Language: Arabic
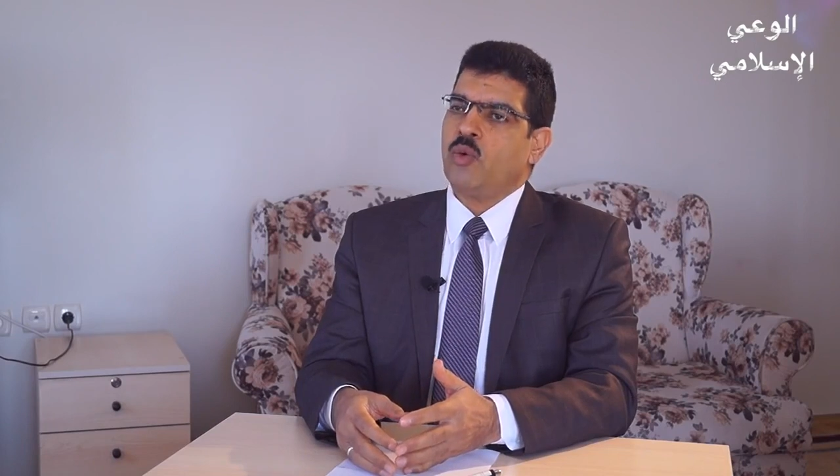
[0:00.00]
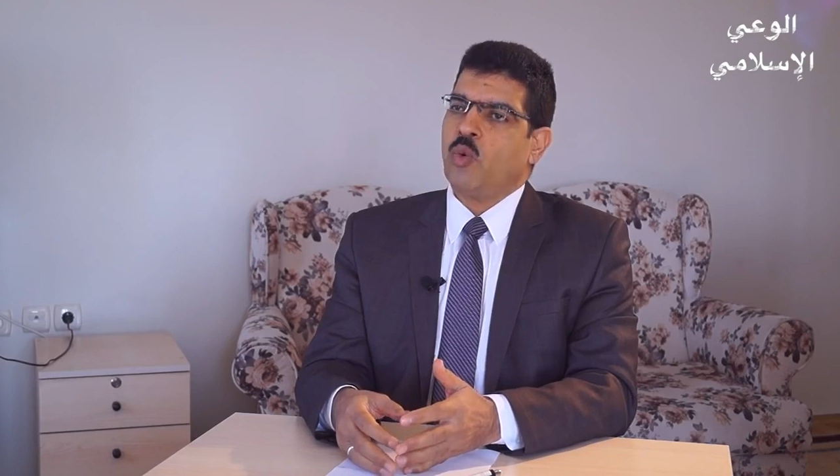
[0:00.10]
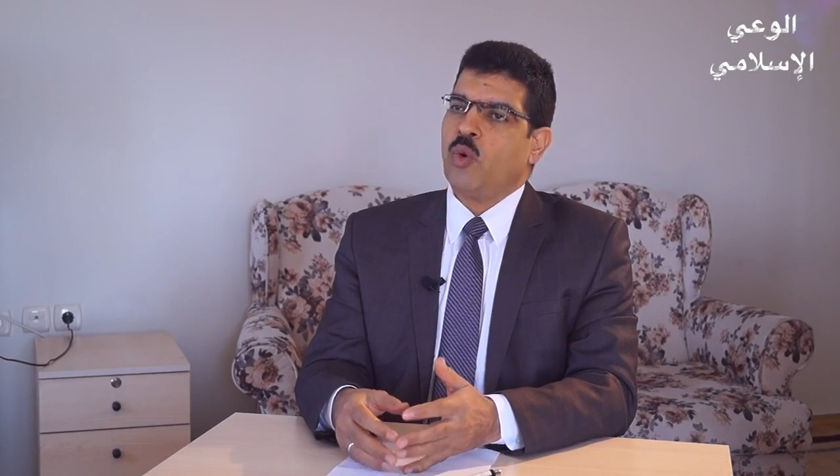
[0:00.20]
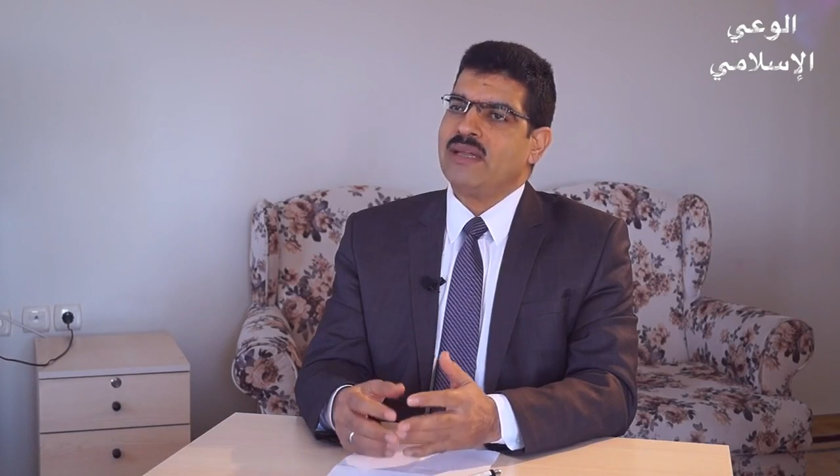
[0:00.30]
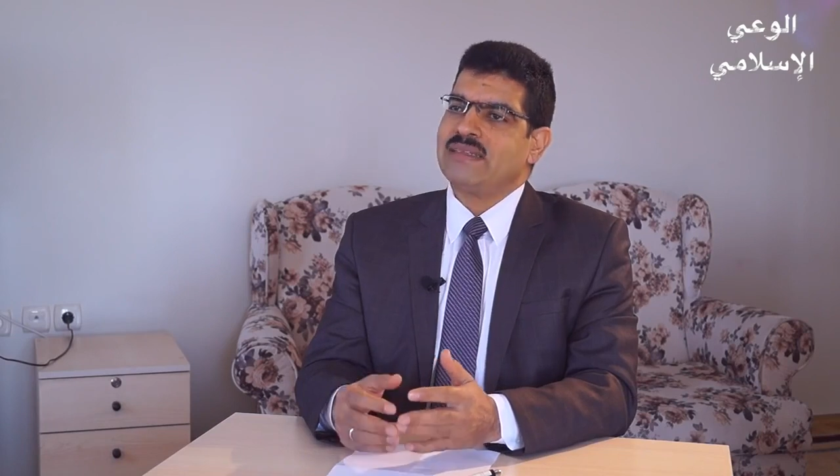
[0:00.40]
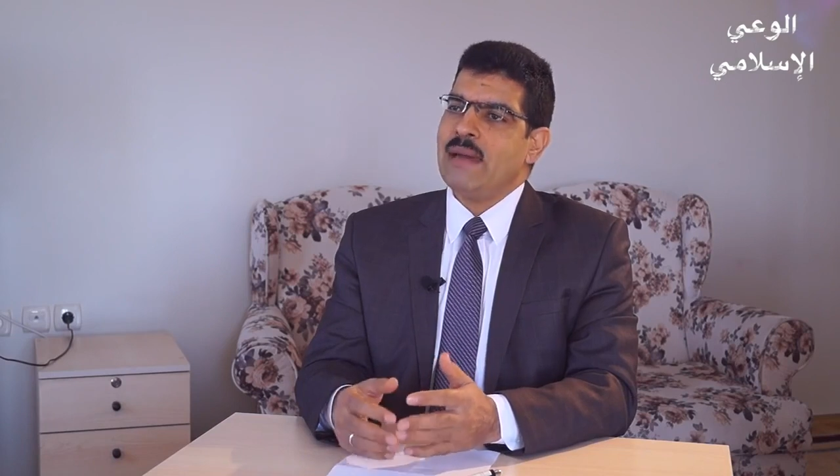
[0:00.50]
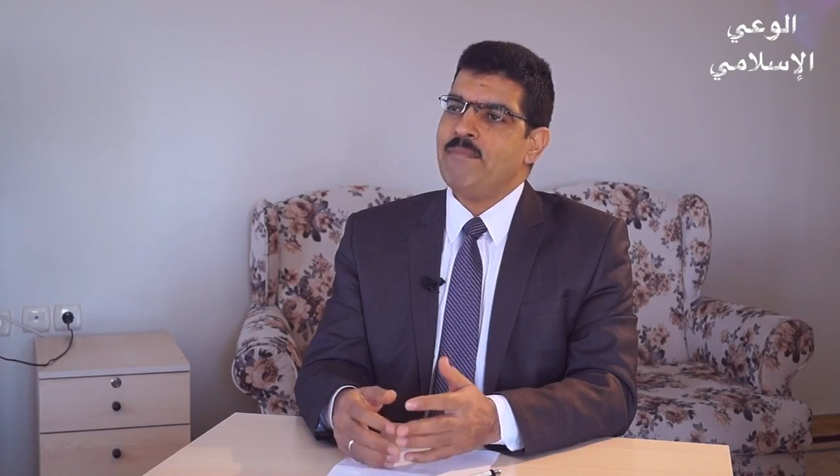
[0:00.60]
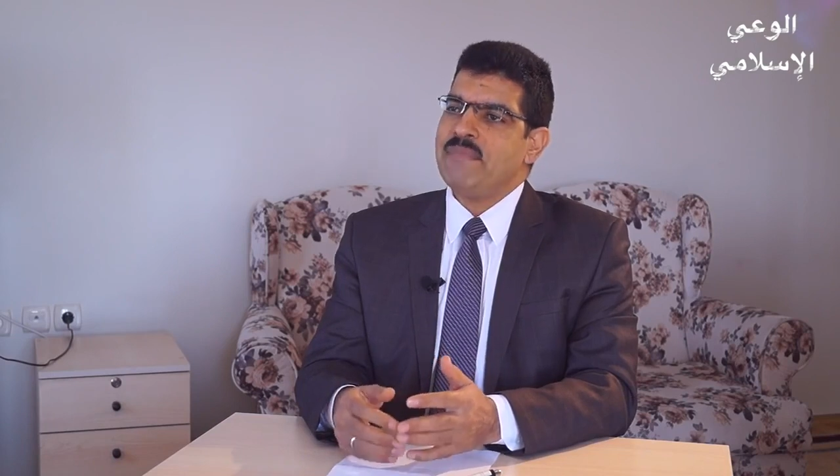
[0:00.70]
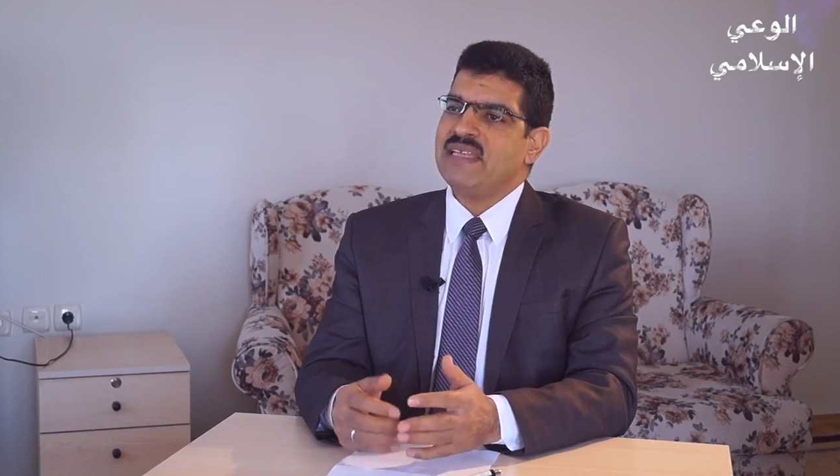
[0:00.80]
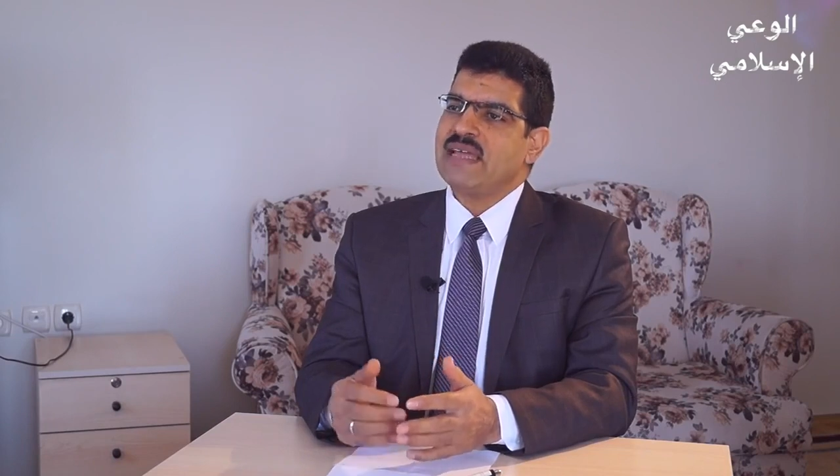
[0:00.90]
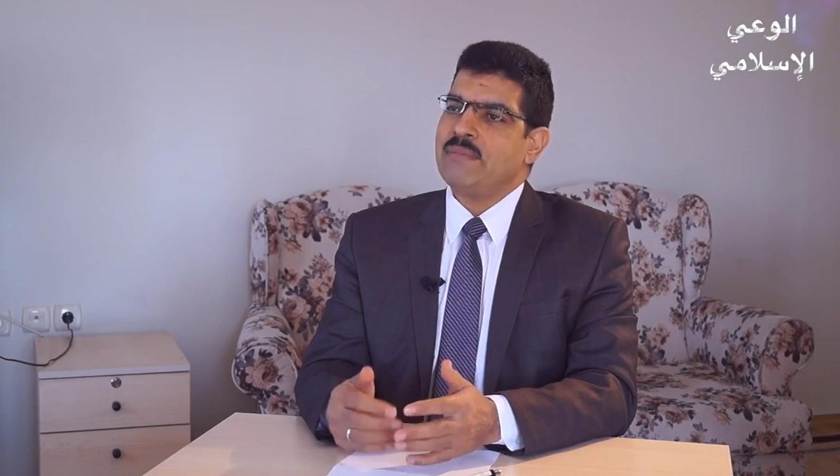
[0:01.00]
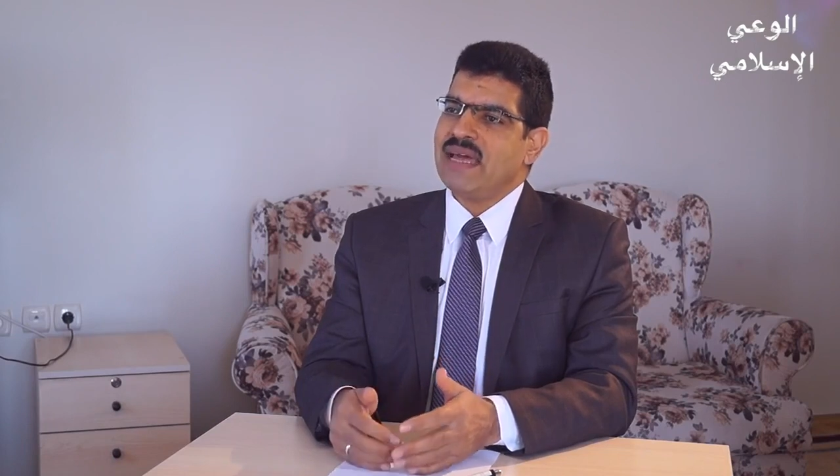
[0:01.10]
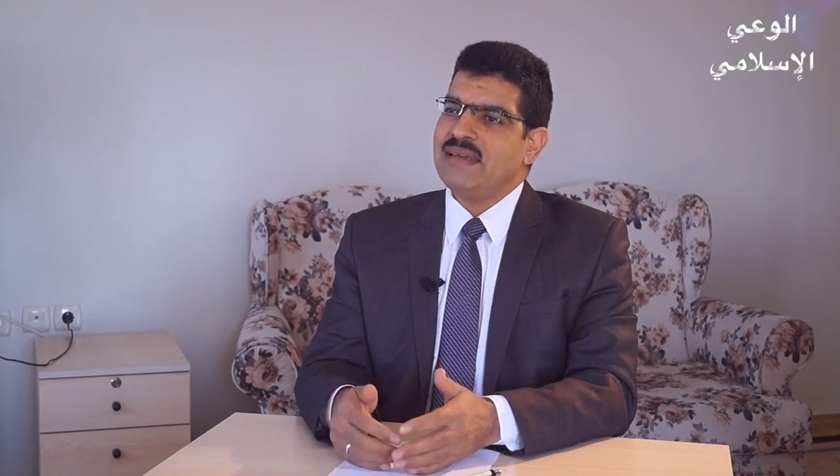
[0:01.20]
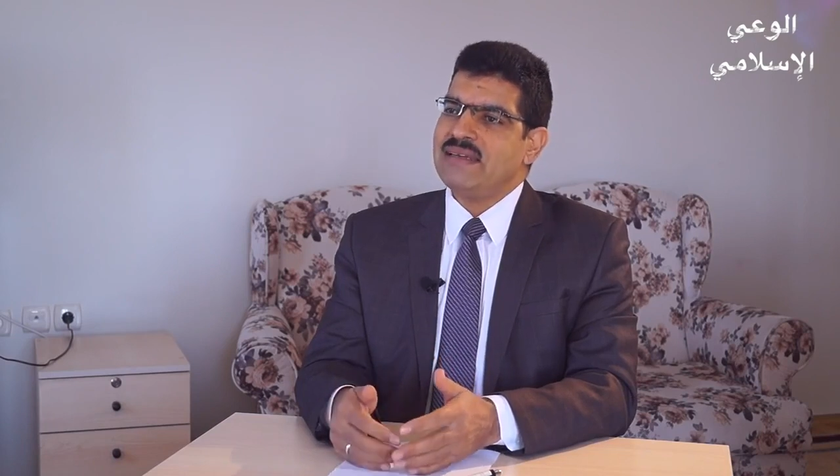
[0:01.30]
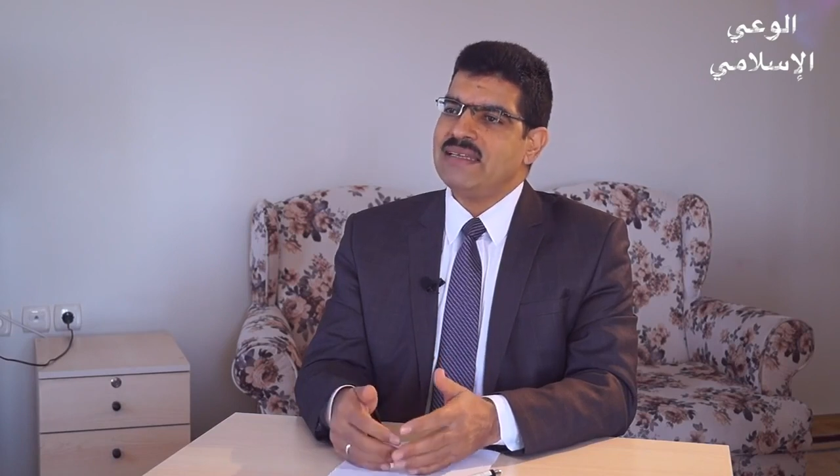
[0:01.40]
وتم
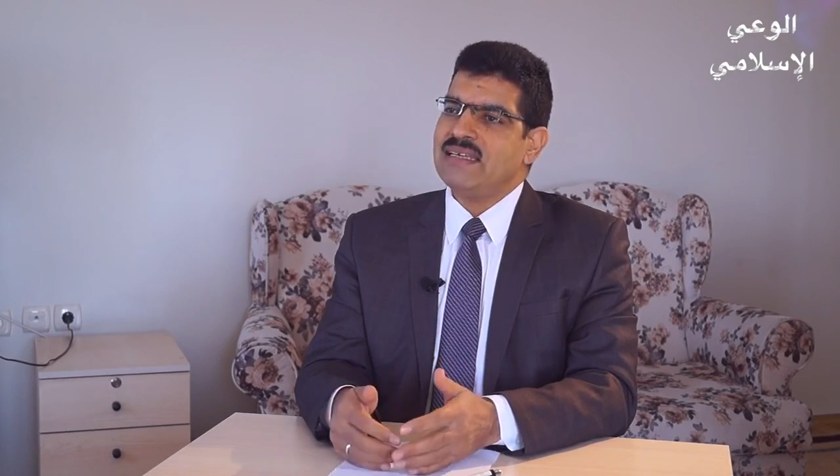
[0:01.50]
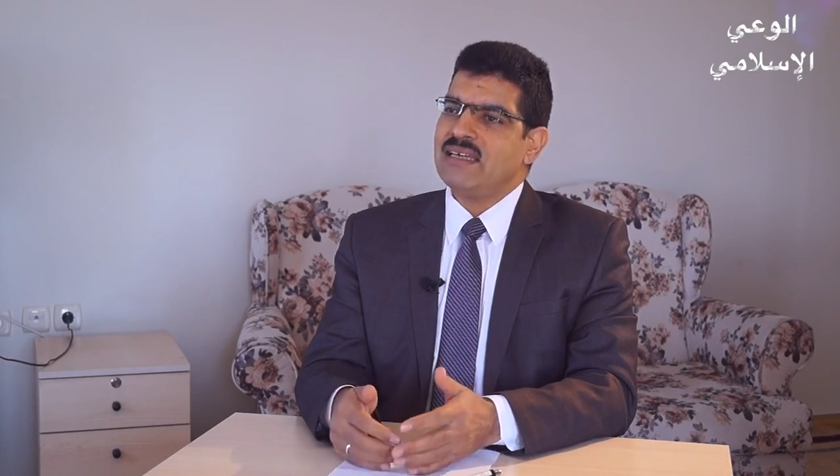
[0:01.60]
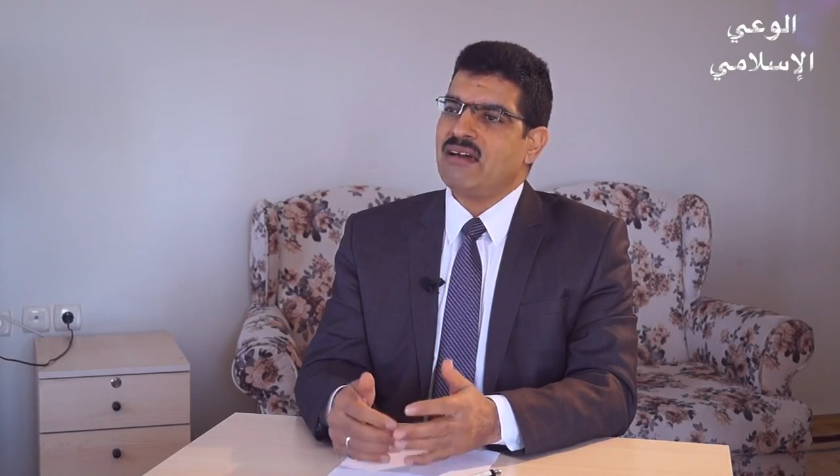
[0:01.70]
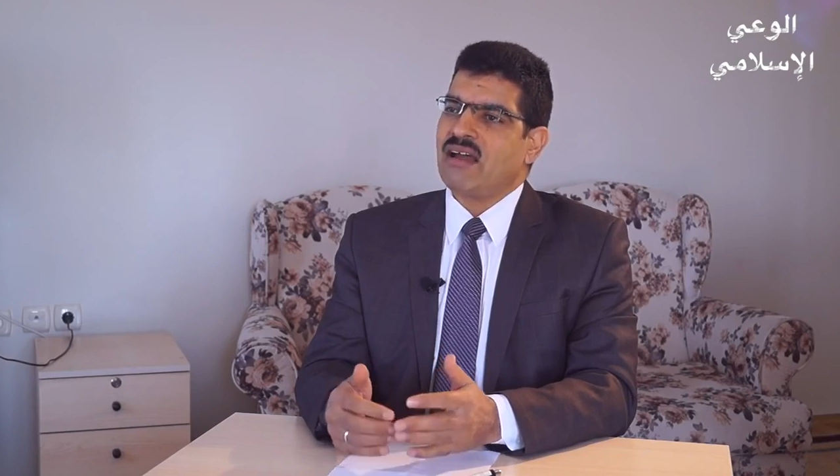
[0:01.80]
تبني